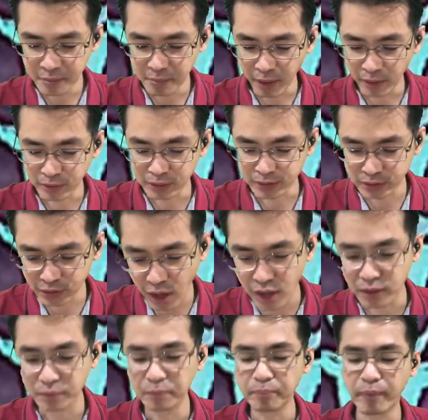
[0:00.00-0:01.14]
lebih bagus. Trot
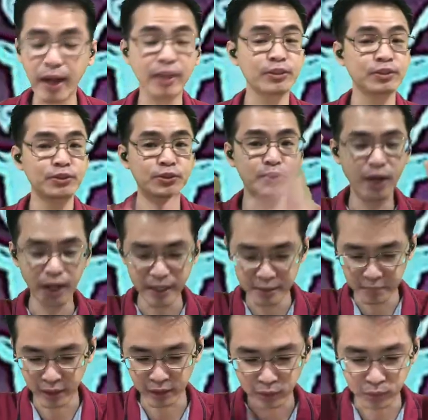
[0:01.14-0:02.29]

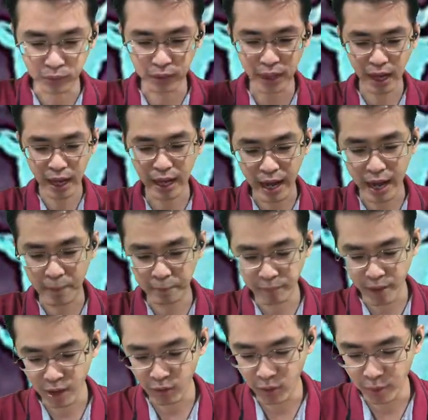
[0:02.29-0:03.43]
425. Tuh kan apa